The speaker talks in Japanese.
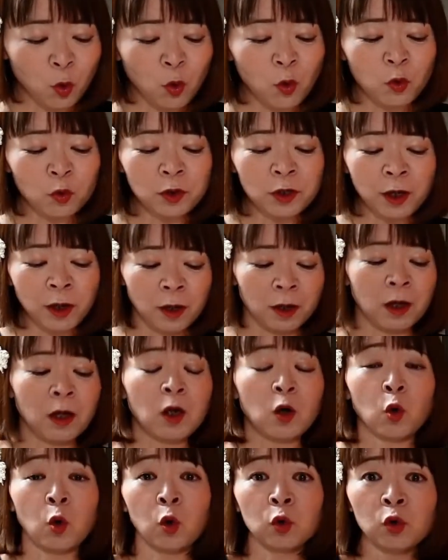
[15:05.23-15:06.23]
こで、
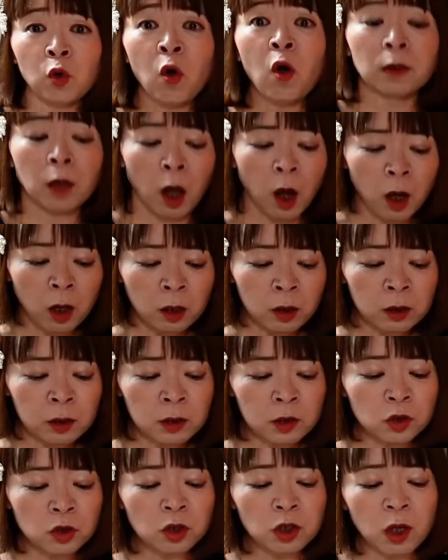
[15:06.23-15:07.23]
この単
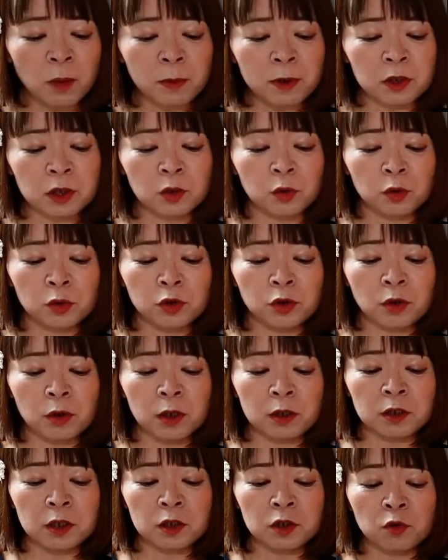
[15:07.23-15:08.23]
一魂宇宙
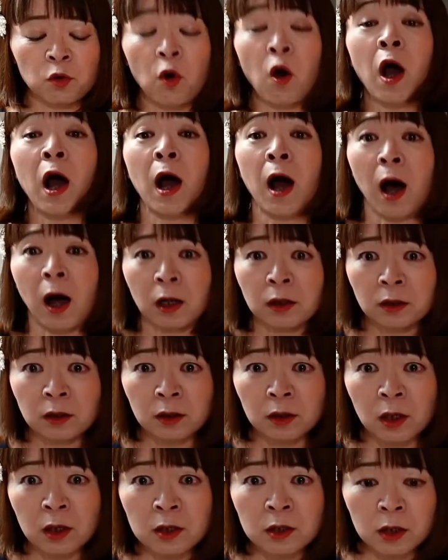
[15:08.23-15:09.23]
仮説を発
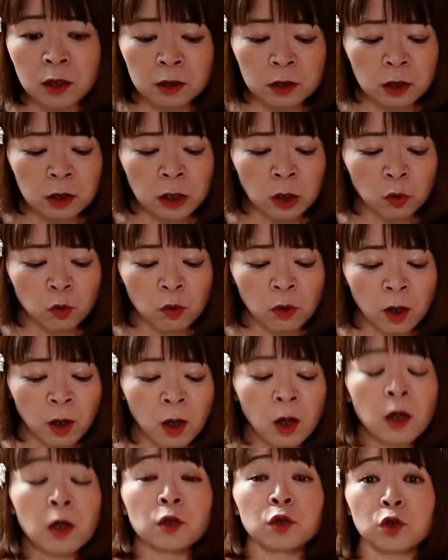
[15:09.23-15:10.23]
展させたの
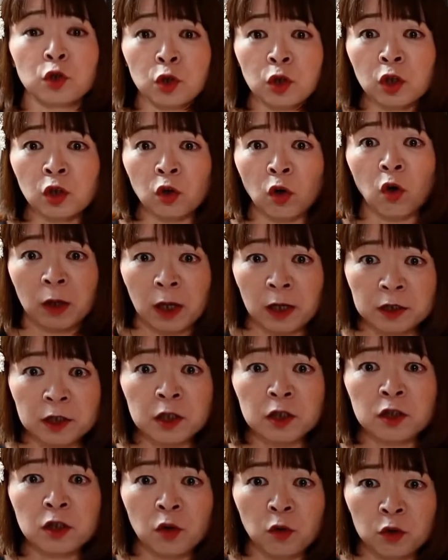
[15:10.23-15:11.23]
が次の仮
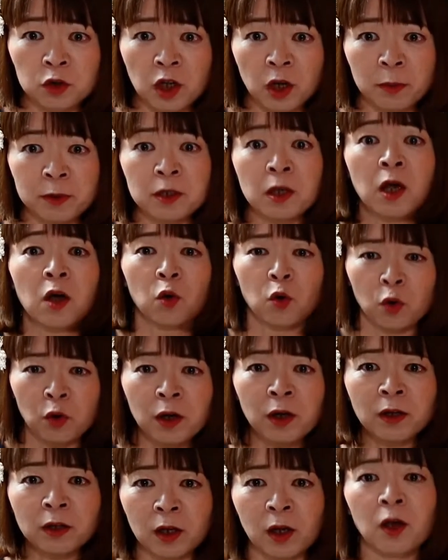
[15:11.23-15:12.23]
説でございます。こ
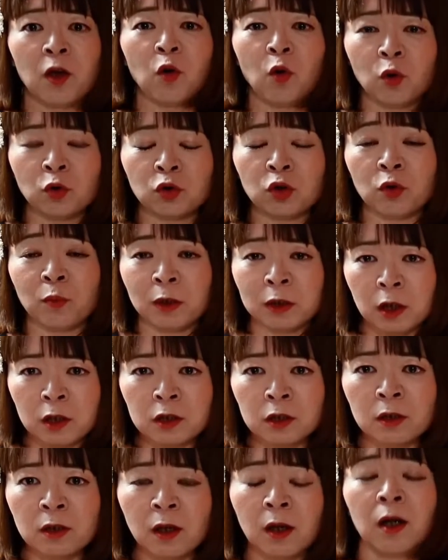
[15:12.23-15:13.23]
れがね、本当に
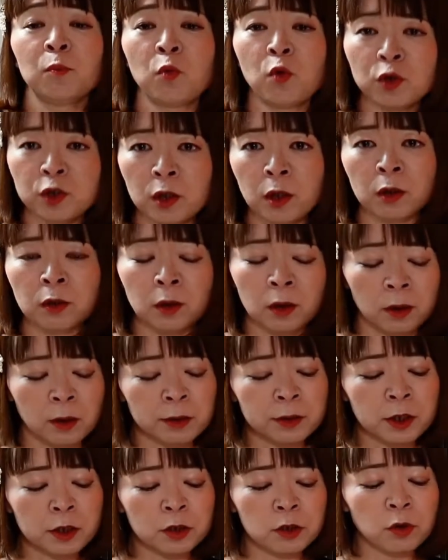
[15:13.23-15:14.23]
私が申し上げたい
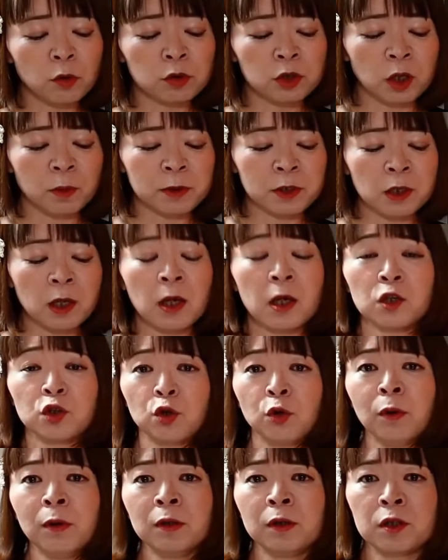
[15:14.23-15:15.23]
仮説でございます。
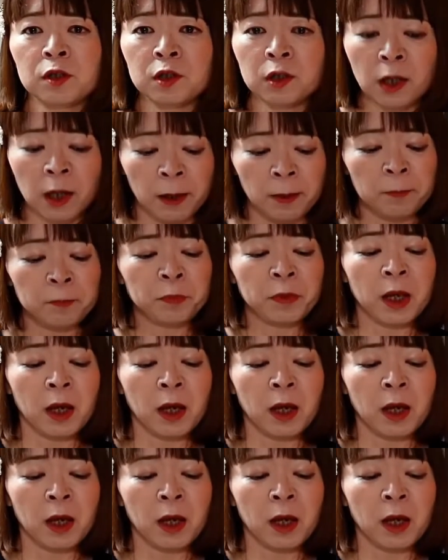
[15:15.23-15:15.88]
それはですね、